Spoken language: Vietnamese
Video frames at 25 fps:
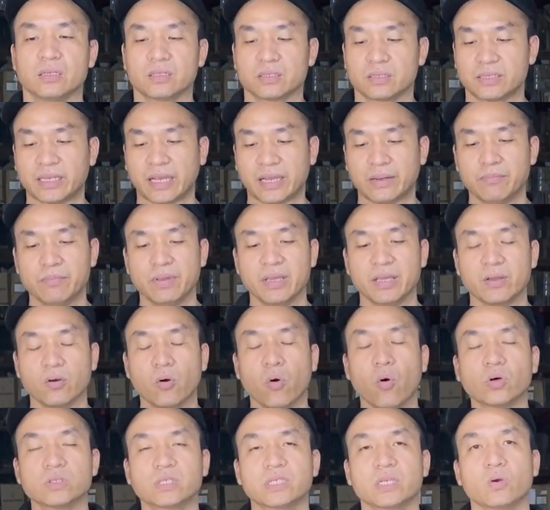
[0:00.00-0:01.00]
tránh bị
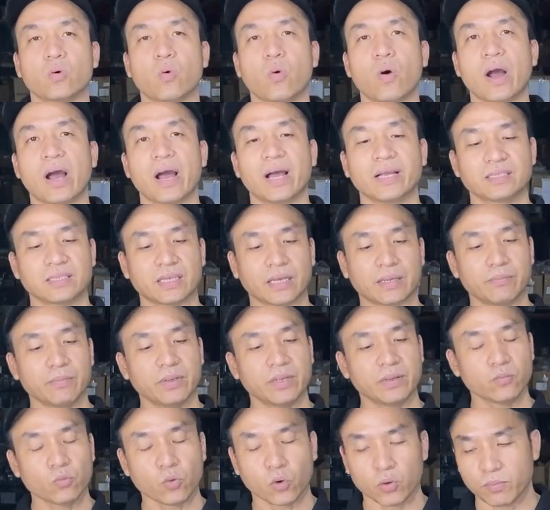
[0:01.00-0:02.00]
oxy hóa, tránh
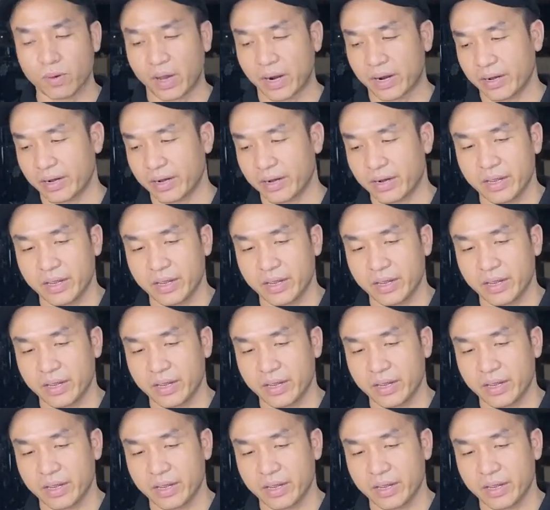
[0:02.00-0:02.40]
bị bụi bẩn.